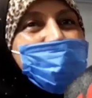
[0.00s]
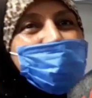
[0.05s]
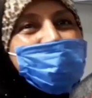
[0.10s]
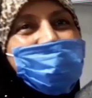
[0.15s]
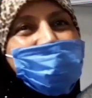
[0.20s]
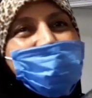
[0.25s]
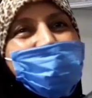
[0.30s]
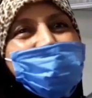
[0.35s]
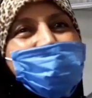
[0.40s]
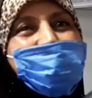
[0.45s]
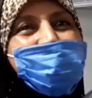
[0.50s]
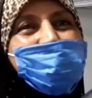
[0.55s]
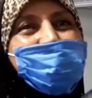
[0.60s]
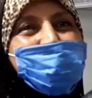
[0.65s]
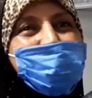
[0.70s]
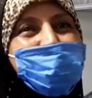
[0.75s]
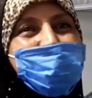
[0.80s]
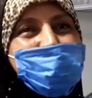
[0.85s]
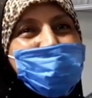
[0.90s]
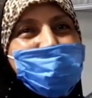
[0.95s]
تراث دير
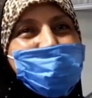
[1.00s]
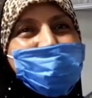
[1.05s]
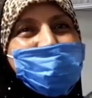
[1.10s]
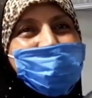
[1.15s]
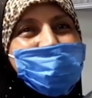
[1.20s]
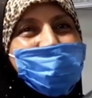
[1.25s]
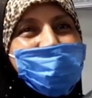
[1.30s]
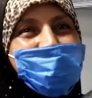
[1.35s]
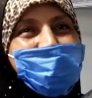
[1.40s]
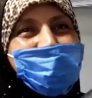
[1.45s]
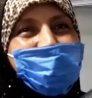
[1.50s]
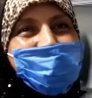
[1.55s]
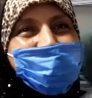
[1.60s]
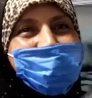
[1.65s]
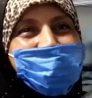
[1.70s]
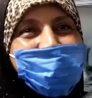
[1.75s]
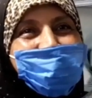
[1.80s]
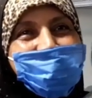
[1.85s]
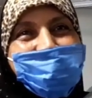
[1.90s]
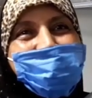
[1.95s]
الزور
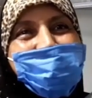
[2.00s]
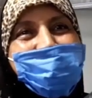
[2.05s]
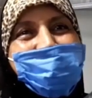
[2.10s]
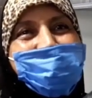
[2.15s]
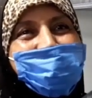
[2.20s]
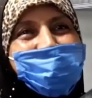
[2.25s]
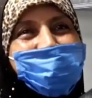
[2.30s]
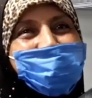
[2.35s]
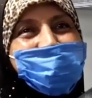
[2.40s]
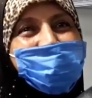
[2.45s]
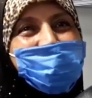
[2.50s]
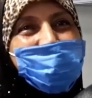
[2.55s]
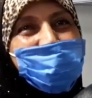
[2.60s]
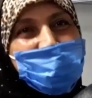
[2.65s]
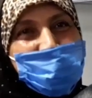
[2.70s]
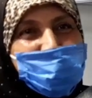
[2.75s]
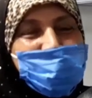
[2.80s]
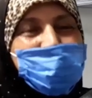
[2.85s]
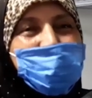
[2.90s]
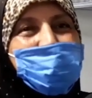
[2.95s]
تراثنا عريق
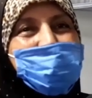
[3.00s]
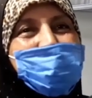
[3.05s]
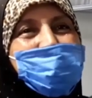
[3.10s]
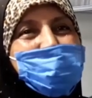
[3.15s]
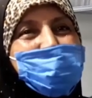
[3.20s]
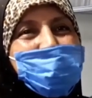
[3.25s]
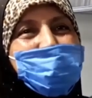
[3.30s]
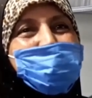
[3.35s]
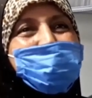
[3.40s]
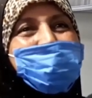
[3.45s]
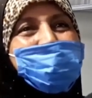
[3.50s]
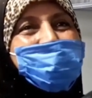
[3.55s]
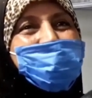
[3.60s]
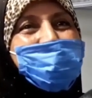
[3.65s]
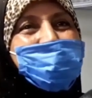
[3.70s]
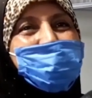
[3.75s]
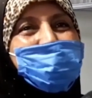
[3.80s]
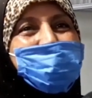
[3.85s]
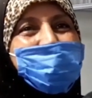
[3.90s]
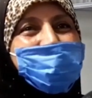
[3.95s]
واحنا مشهورين بخبز
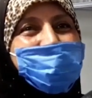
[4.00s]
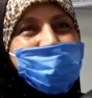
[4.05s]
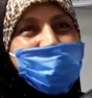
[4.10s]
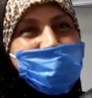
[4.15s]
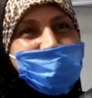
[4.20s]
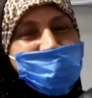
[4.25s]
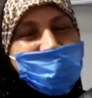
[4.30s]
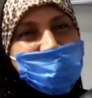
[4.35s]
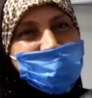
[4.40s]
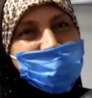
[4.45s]
التنور الديري